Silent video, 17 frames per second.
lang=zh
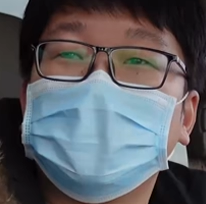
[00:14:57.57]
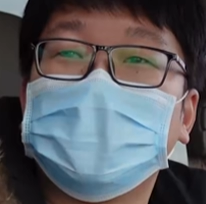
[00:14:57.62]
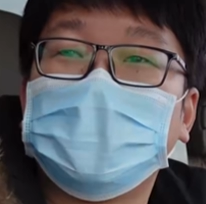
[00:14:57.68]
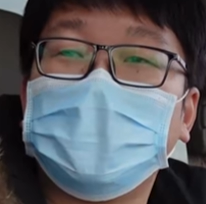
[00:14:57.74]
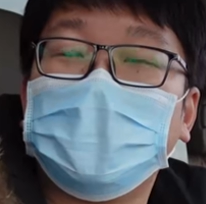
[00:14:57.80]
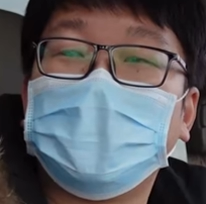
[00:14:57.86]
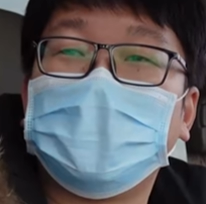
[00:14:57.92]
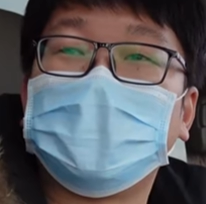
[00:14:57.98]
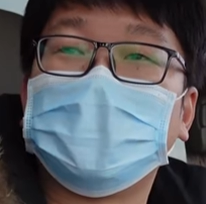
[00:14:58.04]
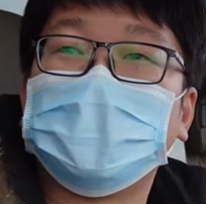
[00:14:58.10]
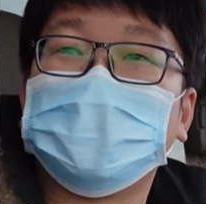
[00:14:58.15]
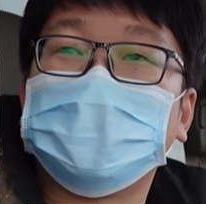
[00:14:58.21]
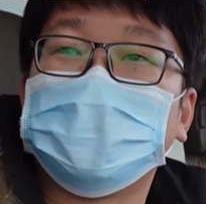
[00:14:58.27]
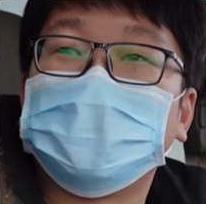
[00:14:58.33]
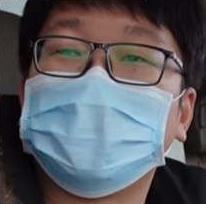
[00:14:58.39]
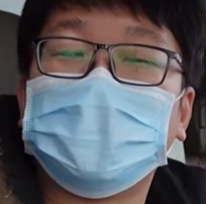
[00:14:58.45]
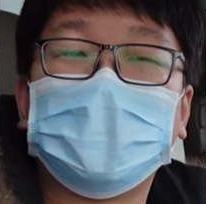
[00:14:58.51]
新来的，
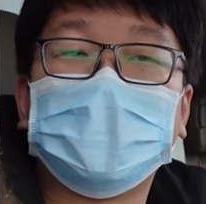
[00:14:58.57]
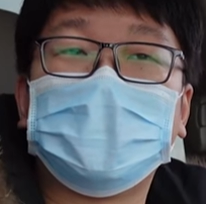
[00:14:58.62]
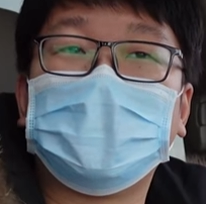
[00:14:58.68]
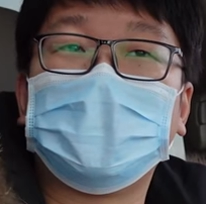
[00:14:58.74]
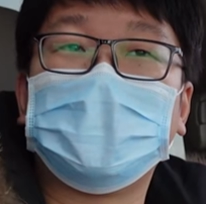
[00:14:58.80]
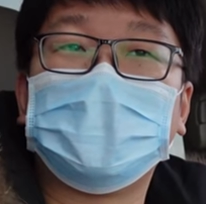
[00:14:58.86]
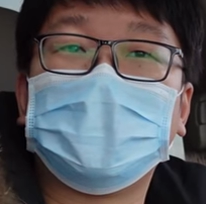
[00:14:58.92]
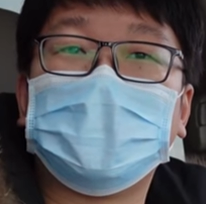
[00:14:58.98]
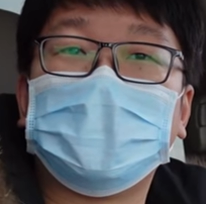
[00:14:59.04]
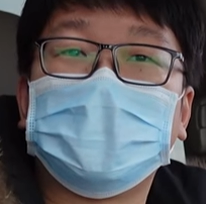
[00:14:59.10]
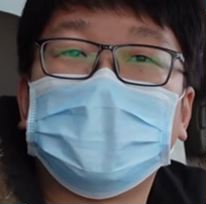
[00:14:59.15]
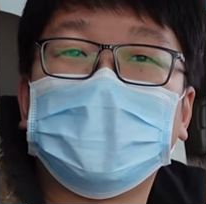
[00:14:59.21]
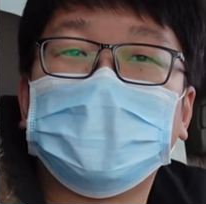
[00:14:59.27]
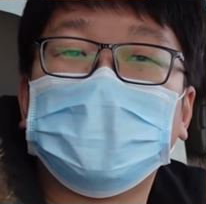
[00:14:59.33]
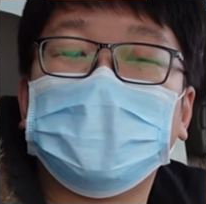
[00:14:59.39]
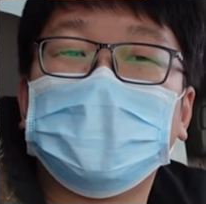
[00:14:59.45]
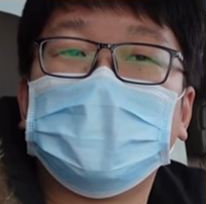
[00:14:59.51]
就是那个
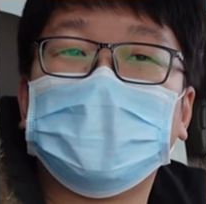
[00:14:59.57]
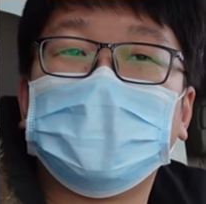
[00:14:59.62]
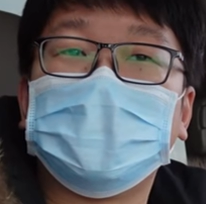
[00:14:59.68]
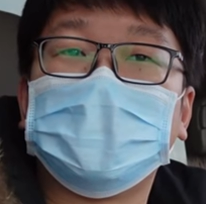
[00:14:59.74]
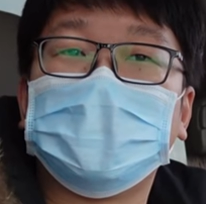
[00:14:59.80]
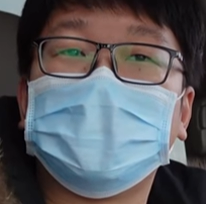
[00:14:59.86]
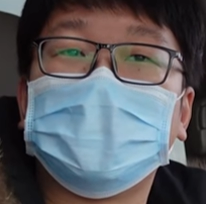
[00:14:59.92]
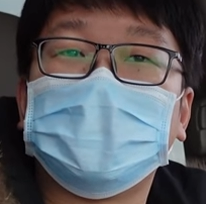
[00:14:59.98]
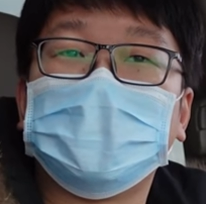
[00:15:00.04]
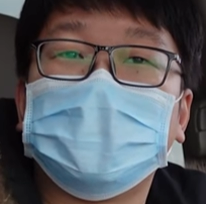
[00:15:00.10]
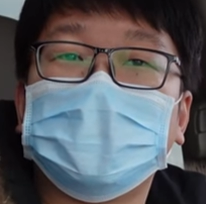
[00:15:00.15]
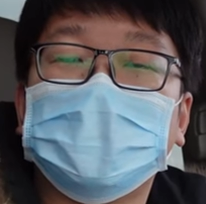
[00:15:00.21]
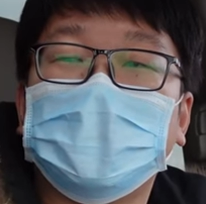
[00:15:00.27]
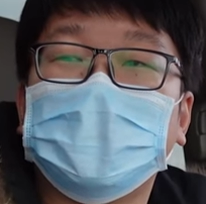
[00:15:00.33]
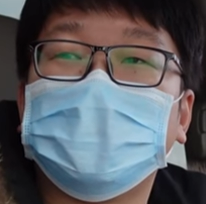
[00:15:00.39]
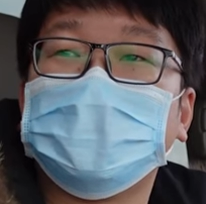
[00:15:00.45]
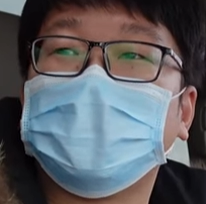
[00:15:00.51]
他们的那个
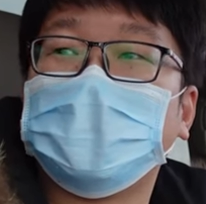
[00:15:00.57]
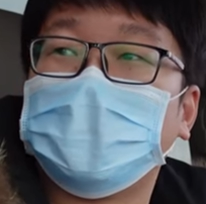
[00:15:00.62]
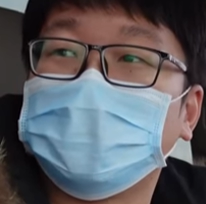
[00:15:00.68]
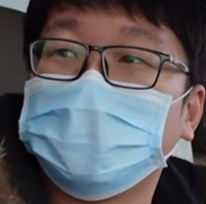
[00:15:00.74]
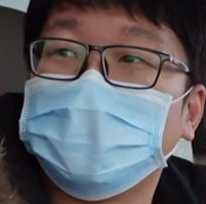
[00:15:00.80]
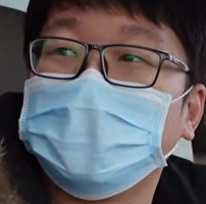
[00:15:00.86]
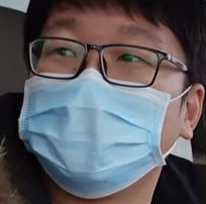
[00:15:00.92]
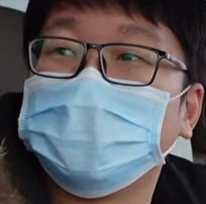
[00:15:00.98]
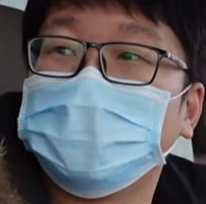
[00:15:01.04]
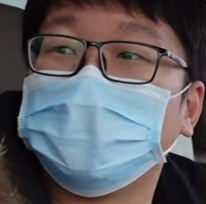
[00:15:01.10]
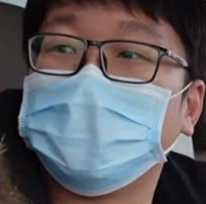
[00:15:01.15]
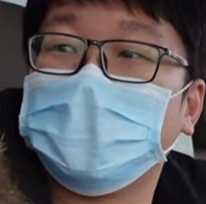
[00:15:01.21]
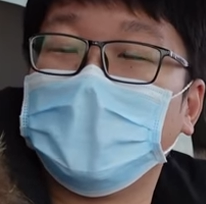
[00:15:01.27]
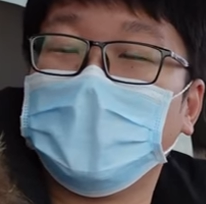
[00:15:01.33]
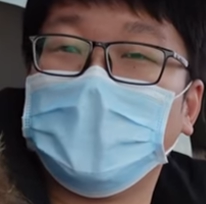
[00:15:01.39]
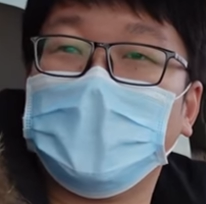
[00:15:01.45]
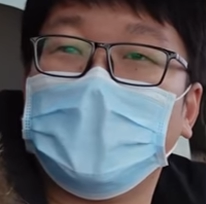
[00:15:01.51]
财务还说了一
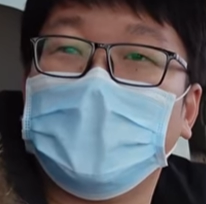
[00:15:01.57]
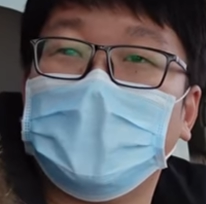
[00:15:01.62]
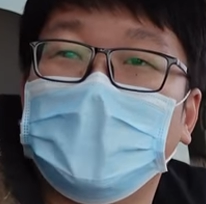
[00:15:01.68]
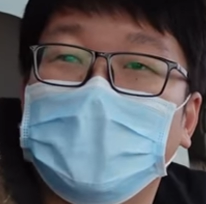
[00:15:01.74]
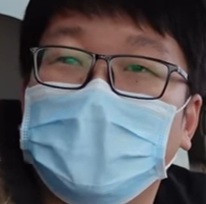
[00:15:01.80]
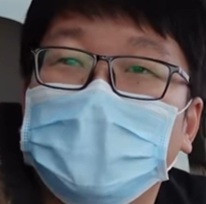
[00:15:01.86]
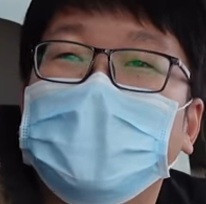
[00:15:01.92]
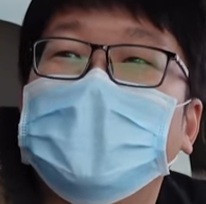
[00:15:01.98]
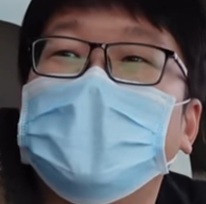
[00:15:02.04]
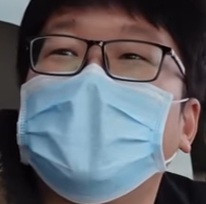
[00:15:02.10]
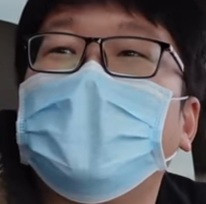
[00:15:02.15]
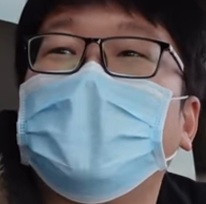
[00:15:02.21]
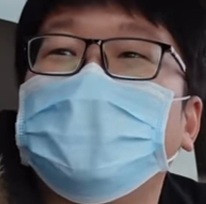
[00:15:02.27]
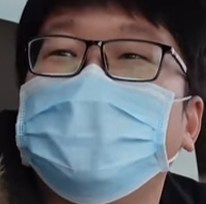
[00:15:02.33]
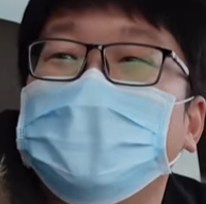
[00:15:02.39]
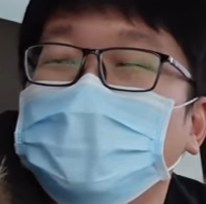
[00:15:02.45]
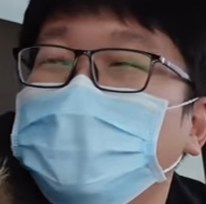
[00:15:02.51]
句：“我们店
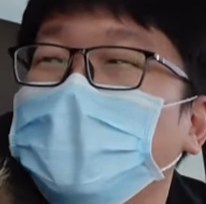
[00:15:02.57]
还有这